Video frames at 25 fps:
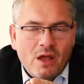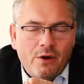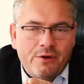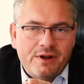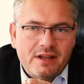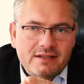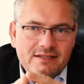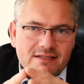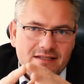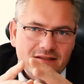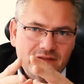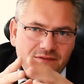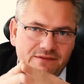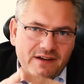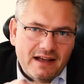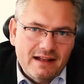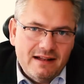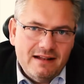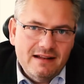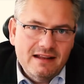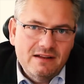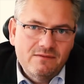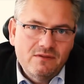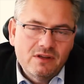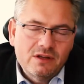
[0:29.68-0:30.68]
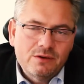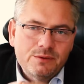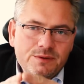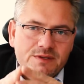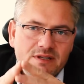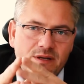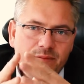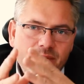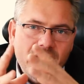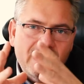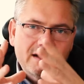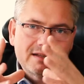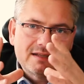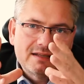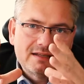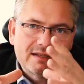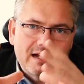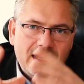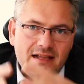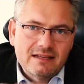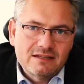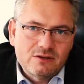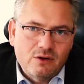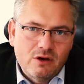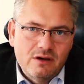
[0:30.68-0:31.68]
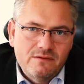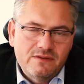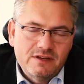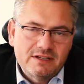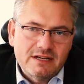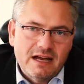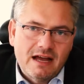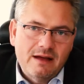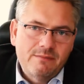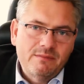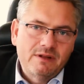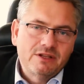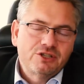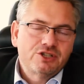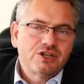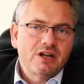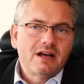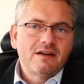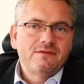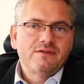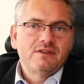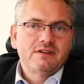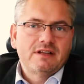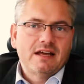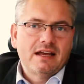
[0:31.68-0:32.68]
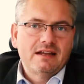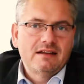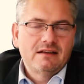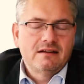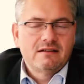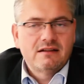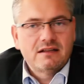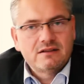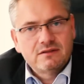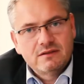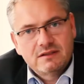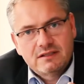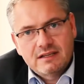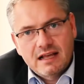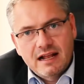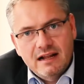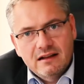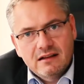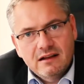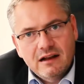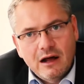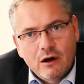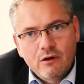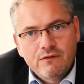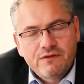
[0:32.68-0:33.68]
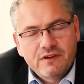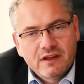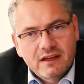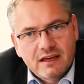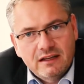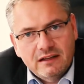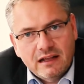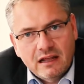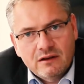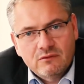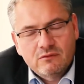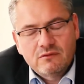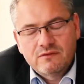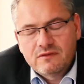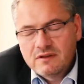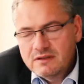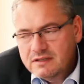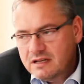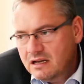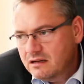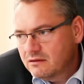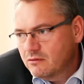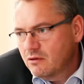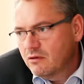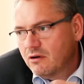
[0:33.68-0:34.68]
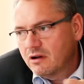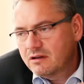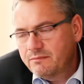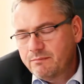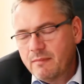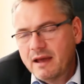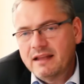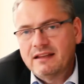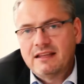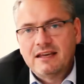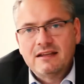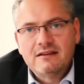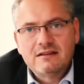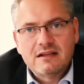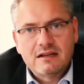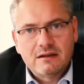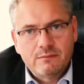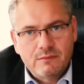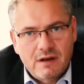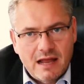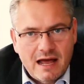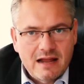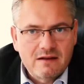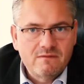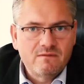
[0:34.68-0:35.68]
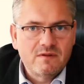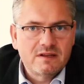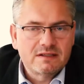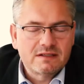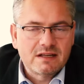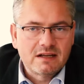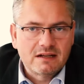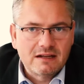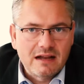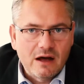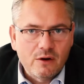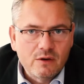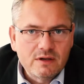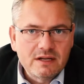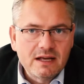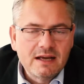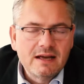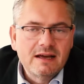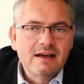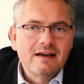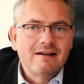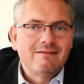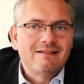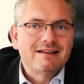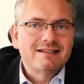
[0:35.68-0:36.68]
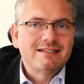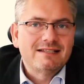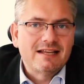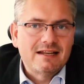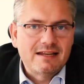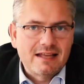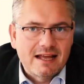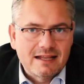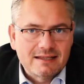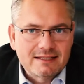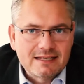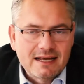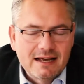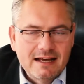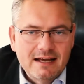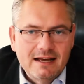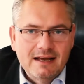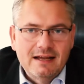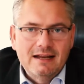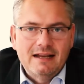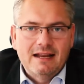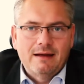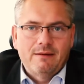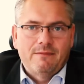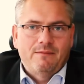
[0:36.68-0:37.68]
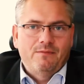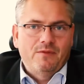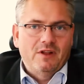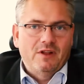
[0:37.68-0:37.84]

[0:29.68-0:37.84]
Und das ist ein Fall, den wir in unserer Praxis ganz häufig haben als Strafverteidiger, dass uns die Eltern aufgeregt anrufen und sagen, oh Gott, mein Kind hat im Laden was geklaut, was denn jetzt? Der